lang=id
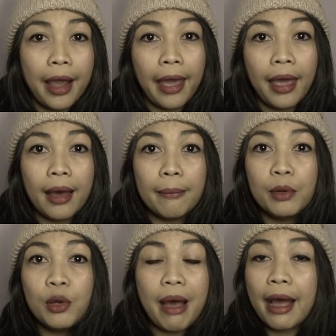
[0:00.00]
kayak
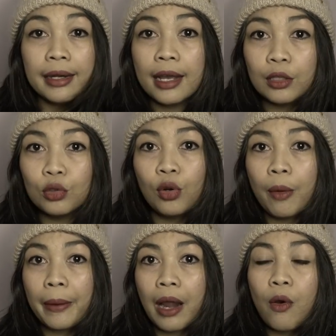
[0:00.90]
belum ada gitu loh
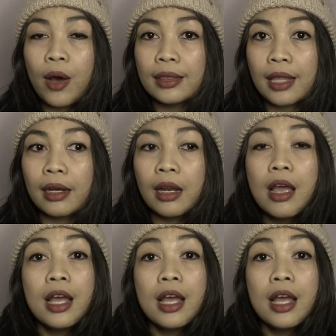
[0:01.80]
perawatan.